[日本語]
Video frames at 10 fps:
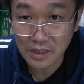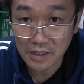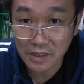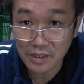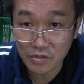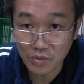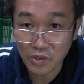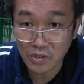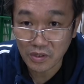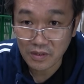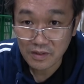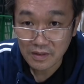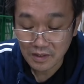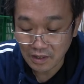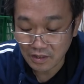いたやつを
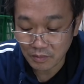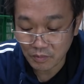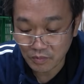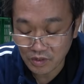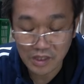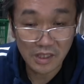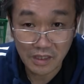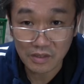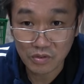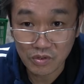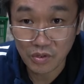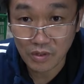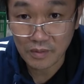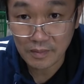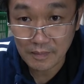やってきたさずっと、